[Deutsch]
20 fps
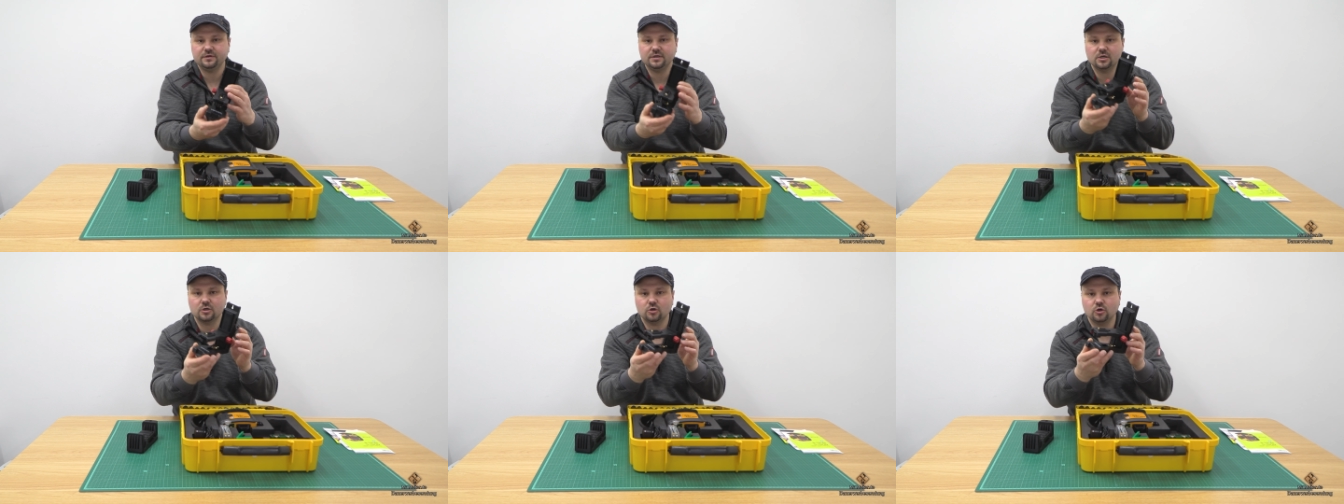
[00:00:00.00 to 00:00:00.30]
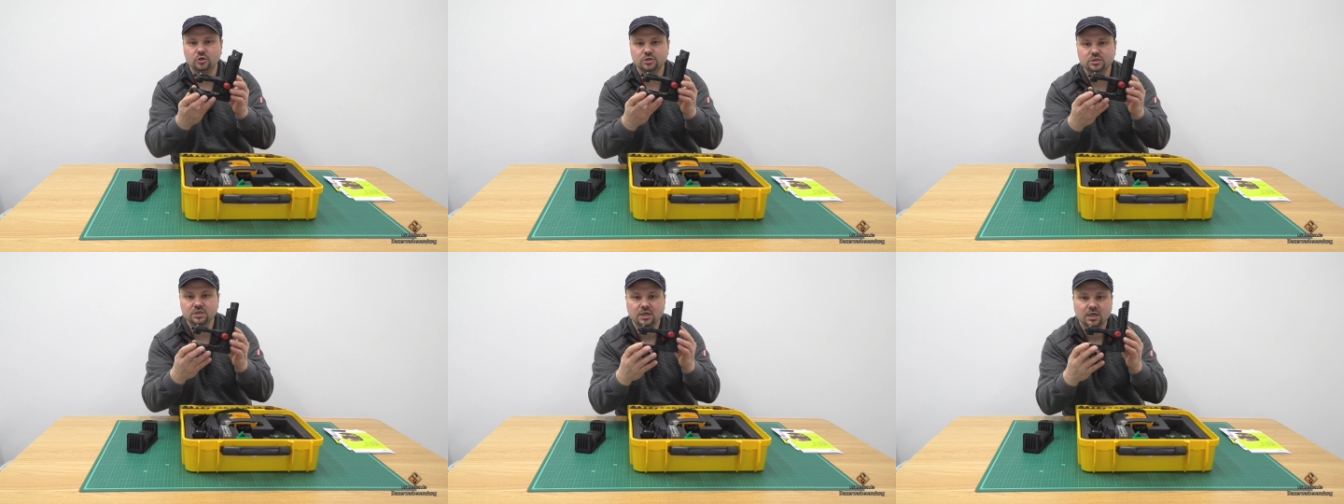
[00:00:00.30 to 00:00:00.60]
Ihr
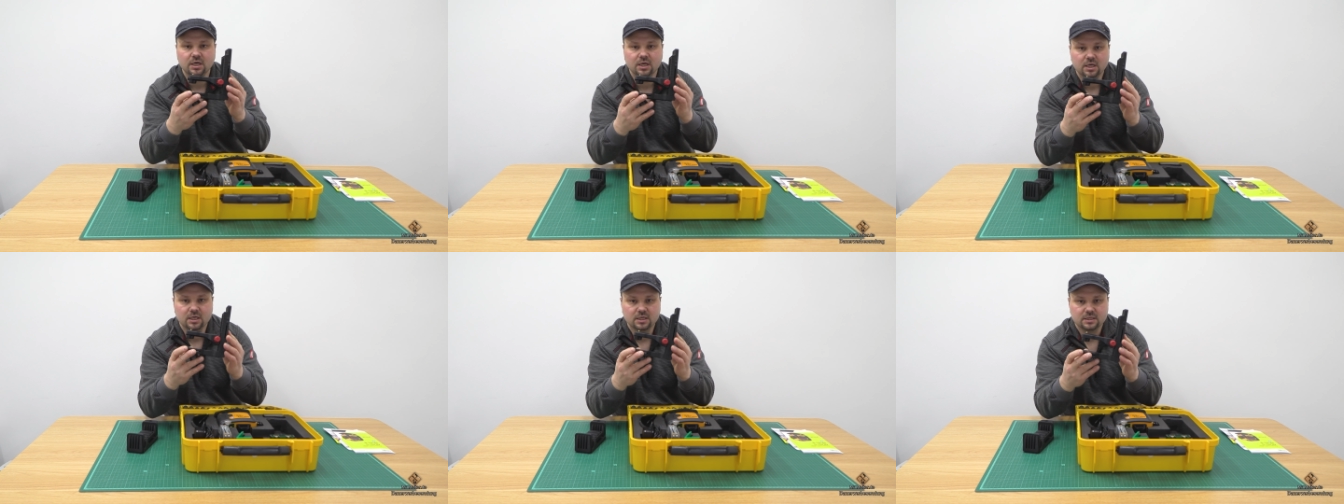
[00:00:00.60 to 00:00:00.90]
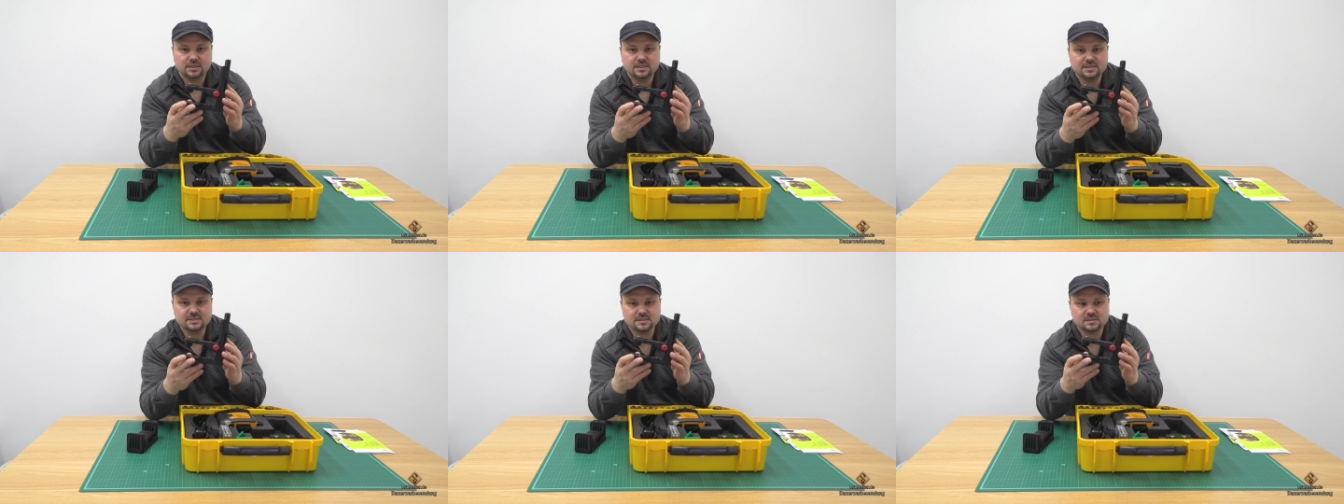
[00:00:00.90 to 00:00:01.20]
könnt
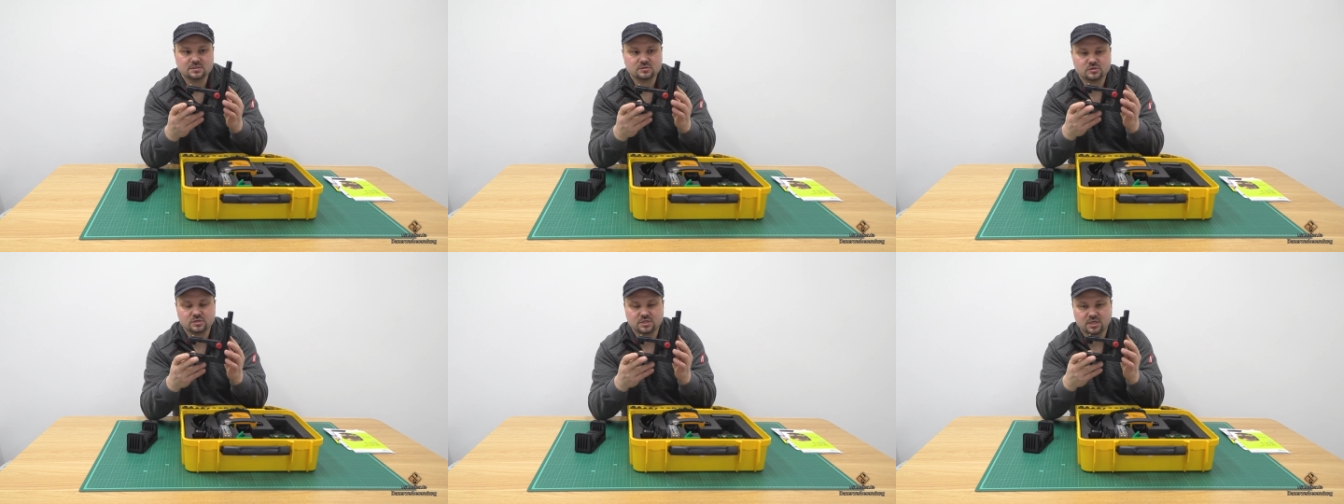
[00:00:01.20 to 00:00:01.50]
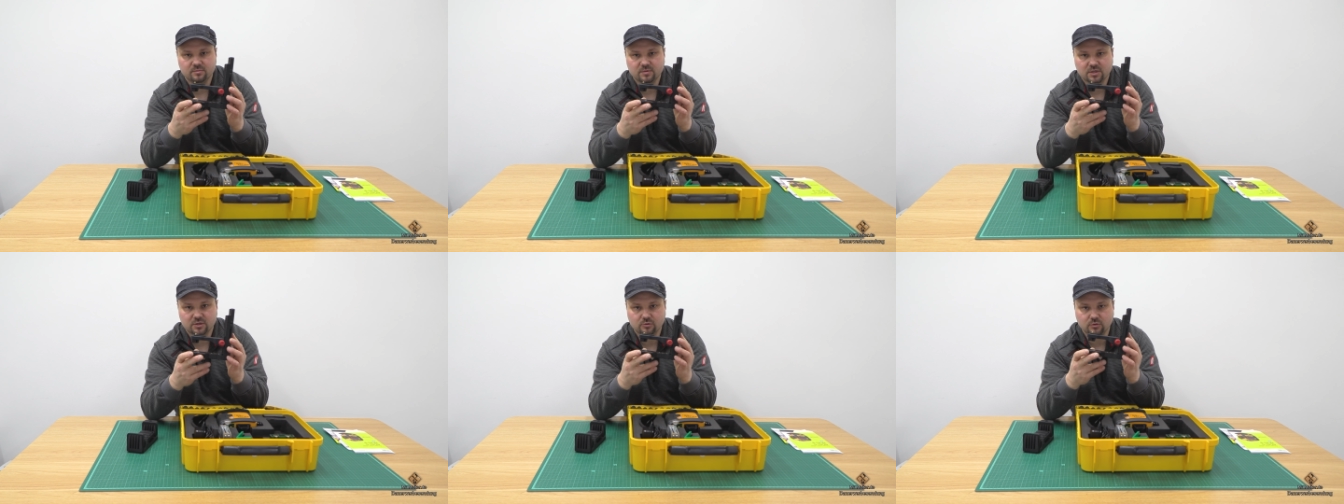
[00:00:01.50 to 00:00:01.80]
dieses
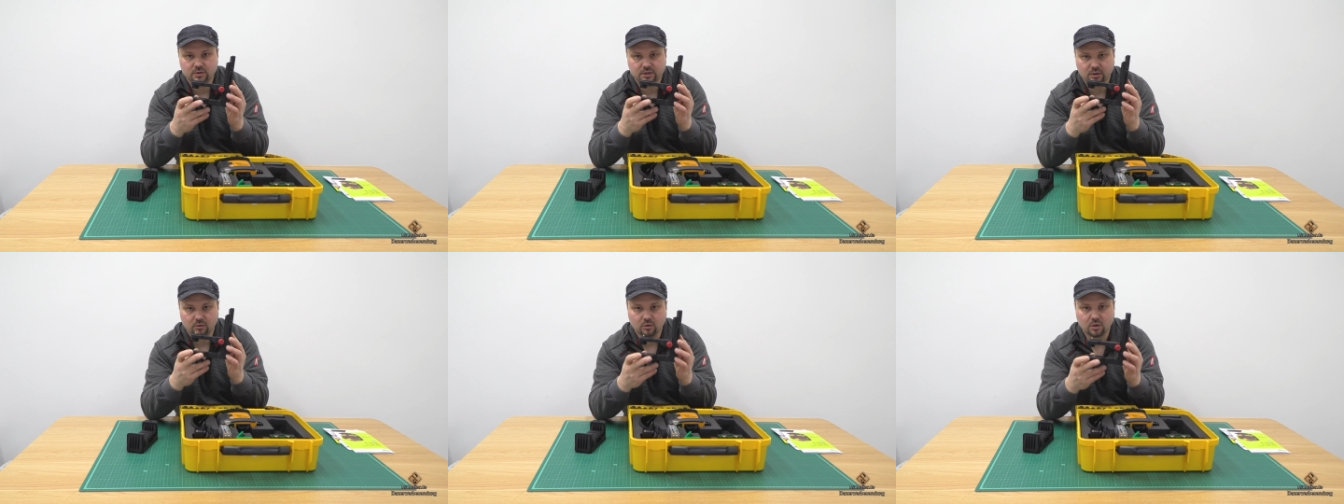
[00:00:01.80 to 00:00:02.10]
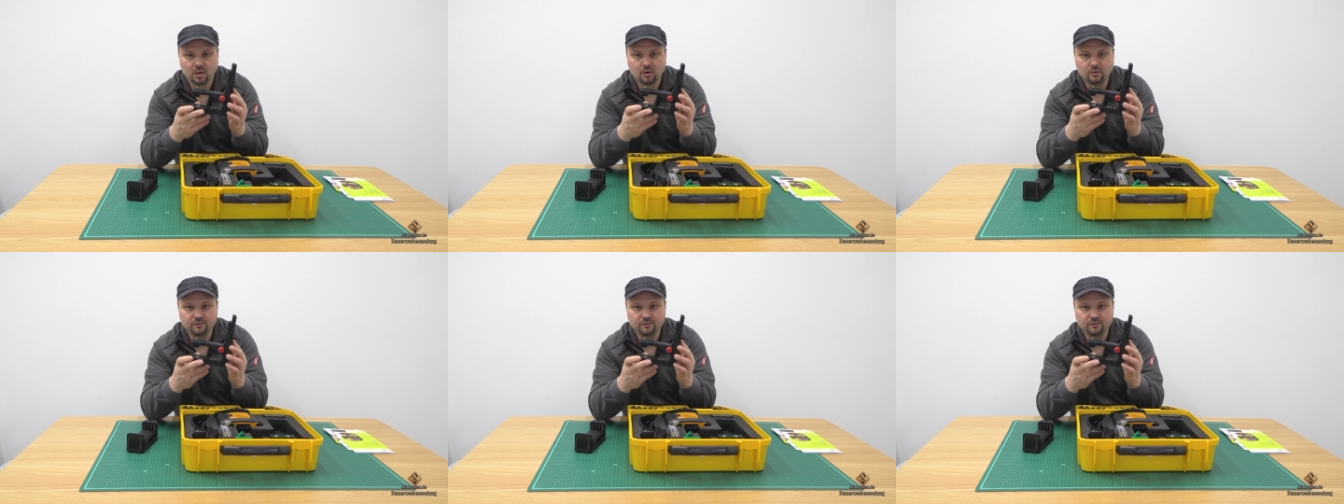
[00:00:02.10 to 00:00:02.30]
System natürlich auch